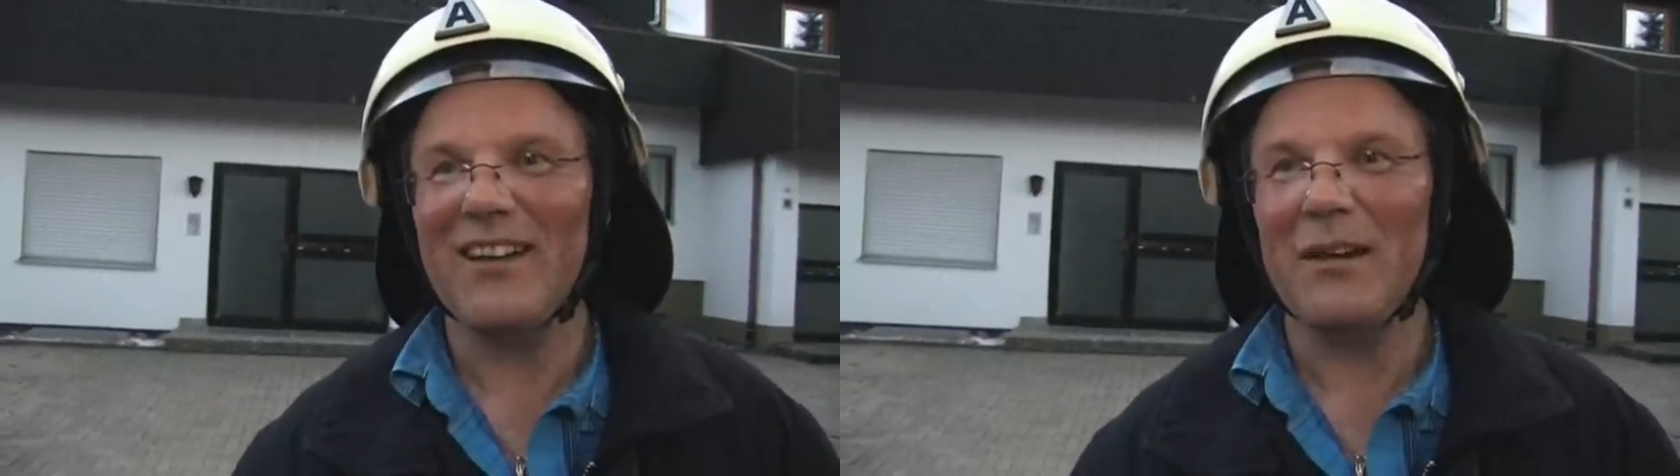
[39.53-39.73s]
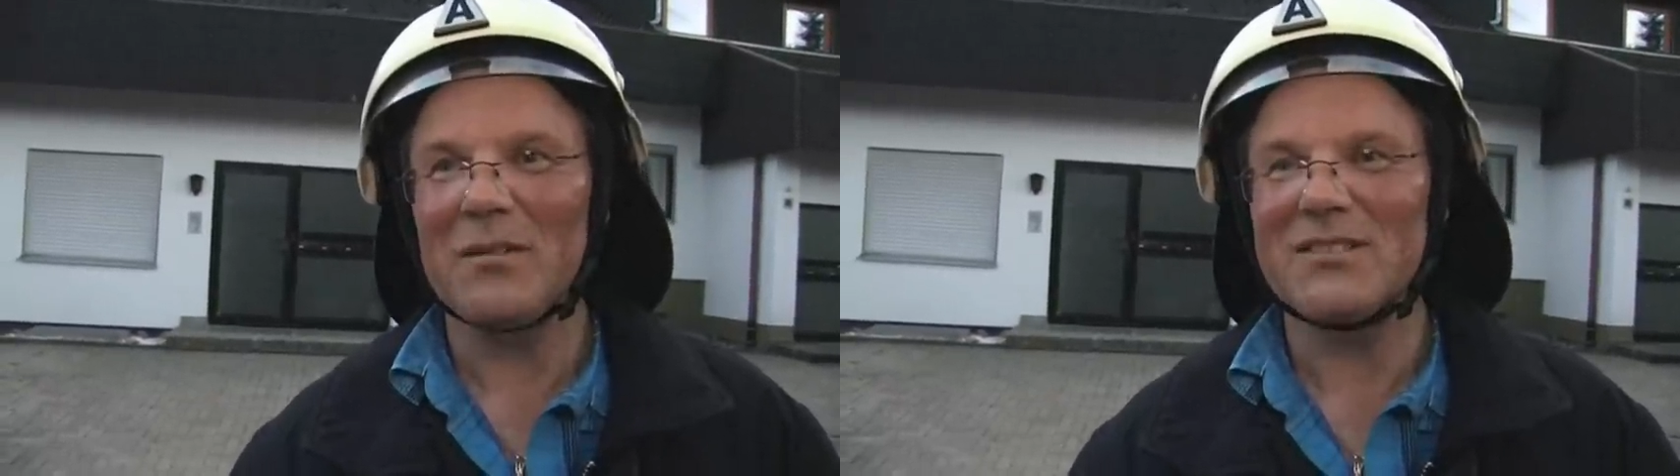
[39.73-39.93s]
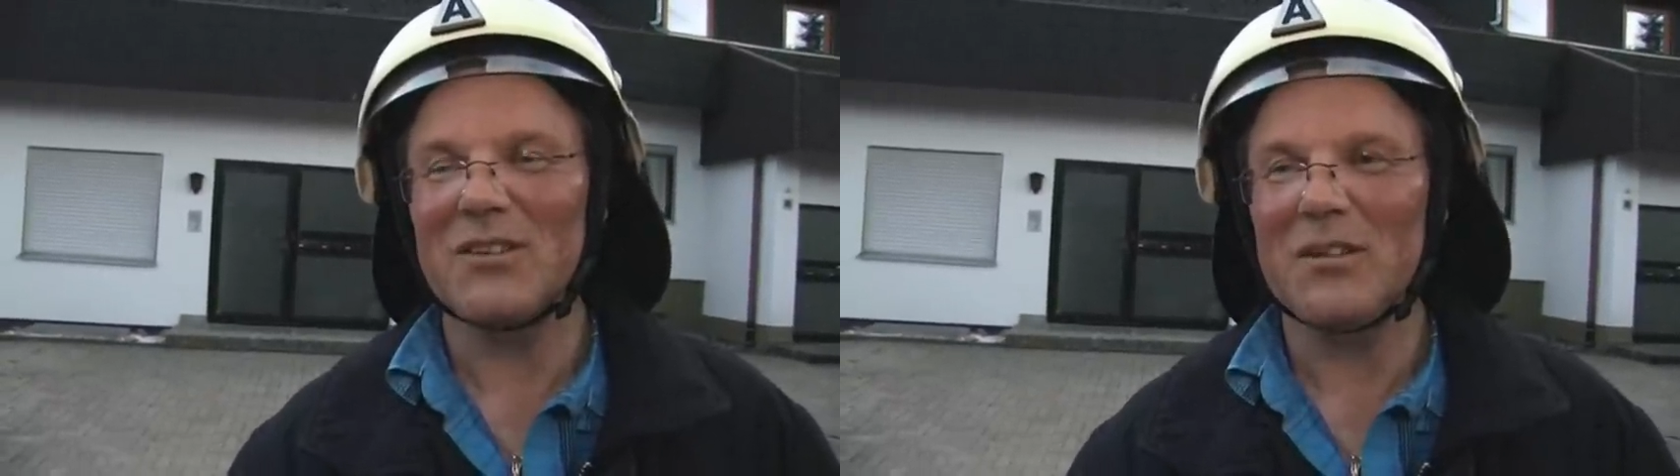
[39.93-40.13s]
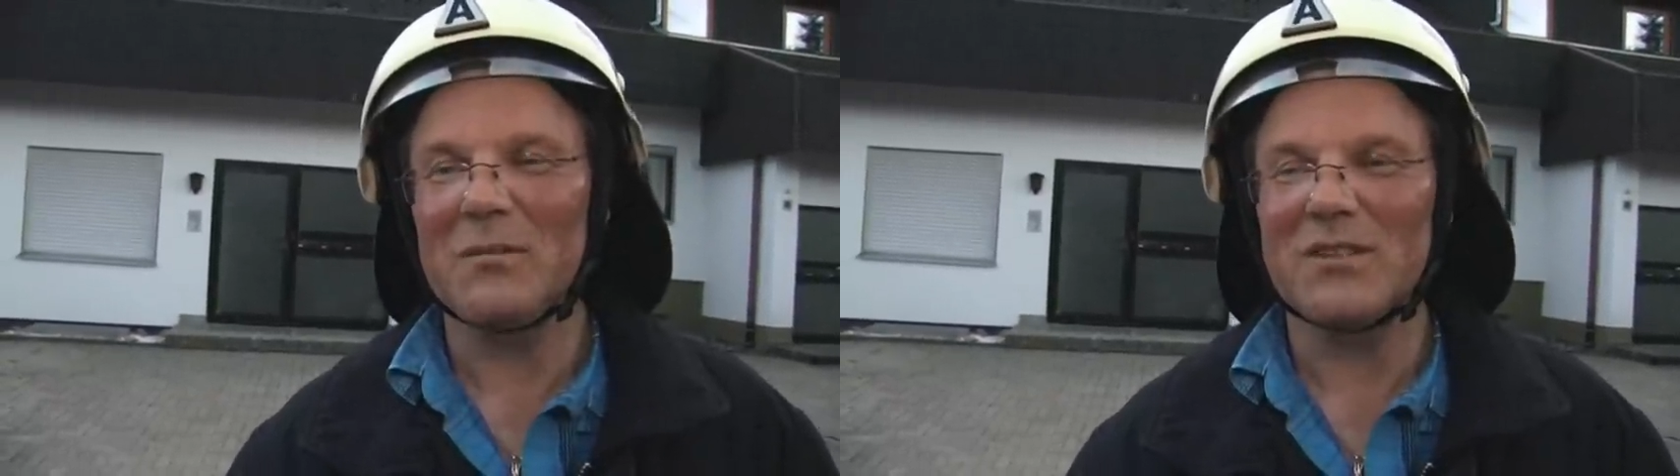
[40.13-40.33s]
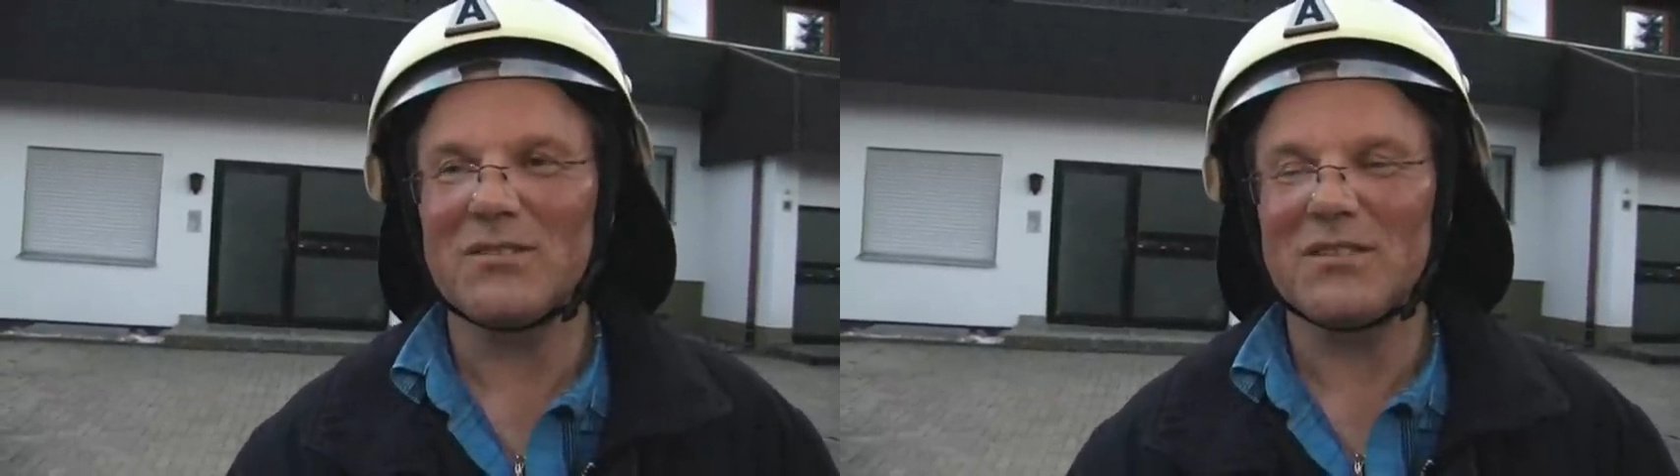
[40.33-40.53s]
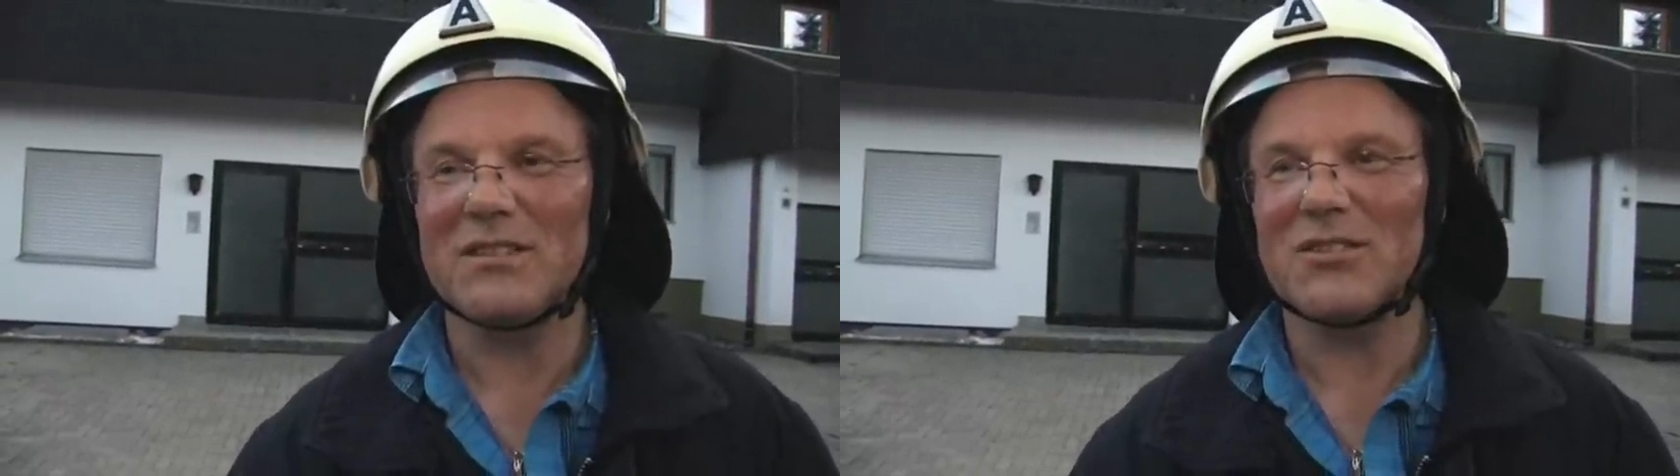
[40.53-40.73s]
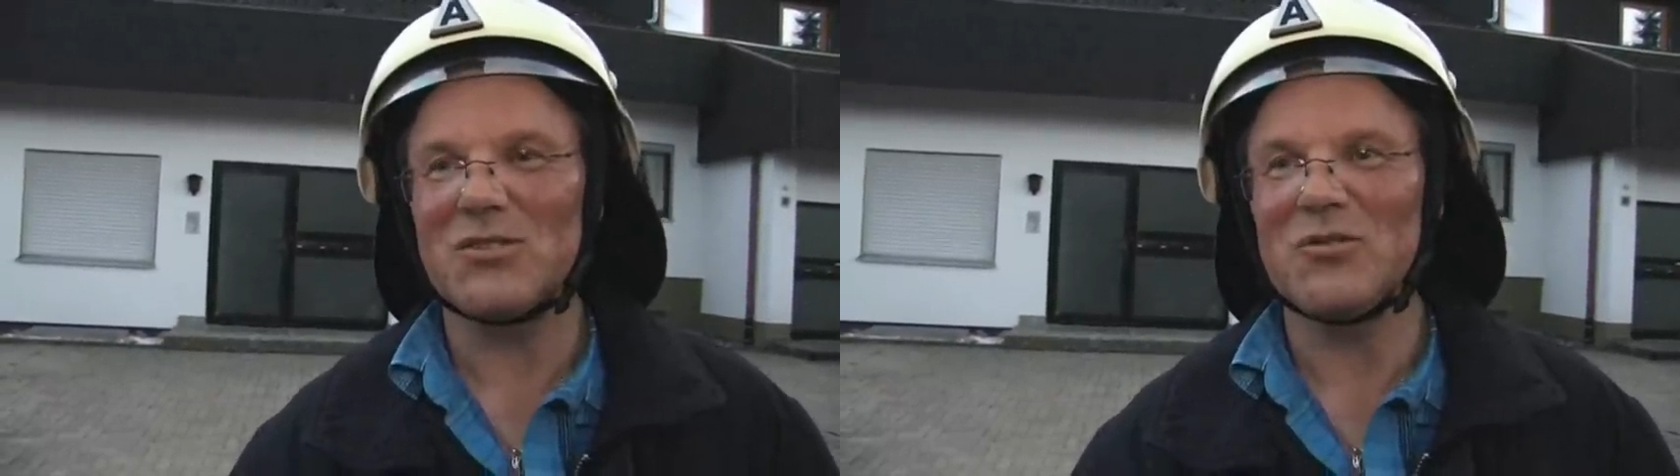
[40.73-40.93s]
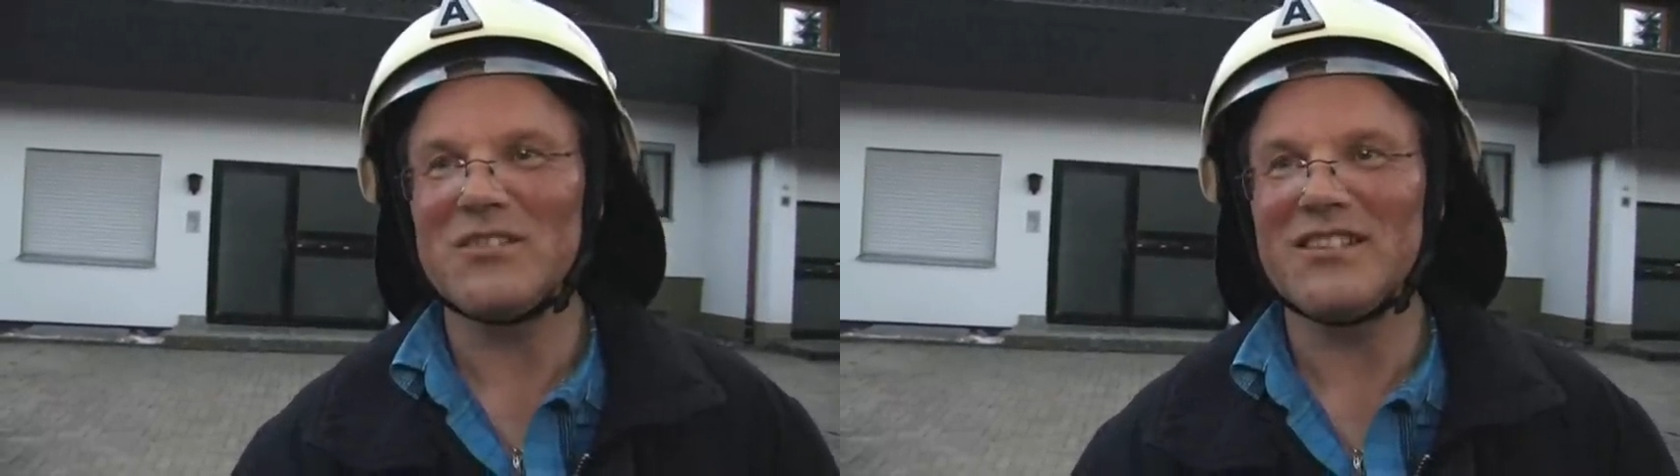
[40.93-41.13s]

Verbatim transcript: aber das können wir zu dieser Stunde